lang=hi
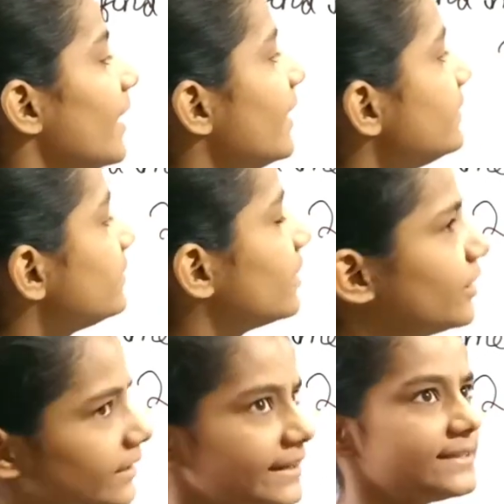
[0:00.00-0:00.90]
एंड
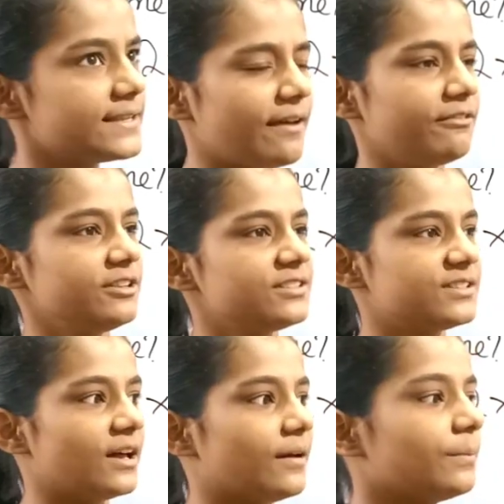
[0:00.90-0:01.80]
थर्टी सेवन
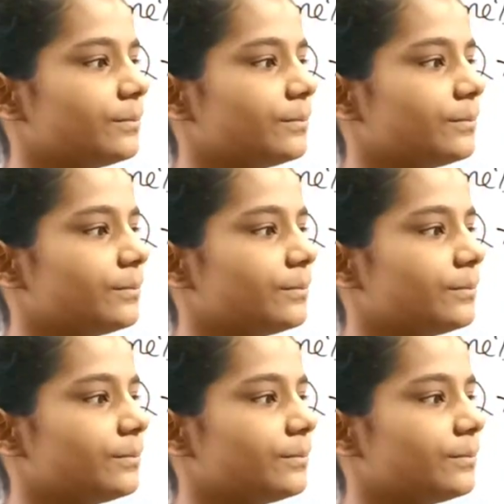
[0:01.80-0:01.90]
ज़ा